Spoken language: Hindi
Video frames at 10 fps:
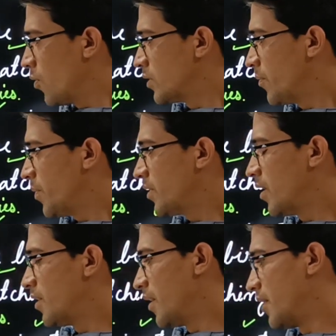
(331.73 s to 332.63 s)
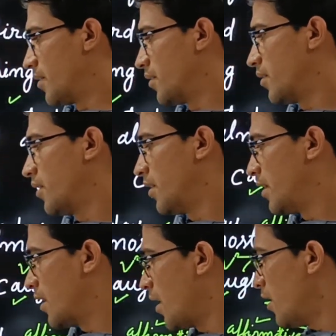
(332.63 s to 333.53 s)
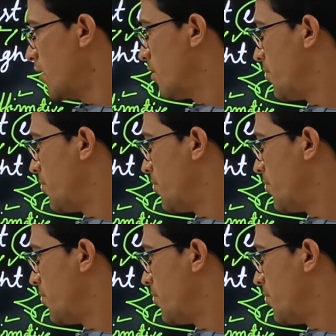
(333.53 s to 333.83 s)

क्वेश्चन नंबर थर्ड देखिए देर आर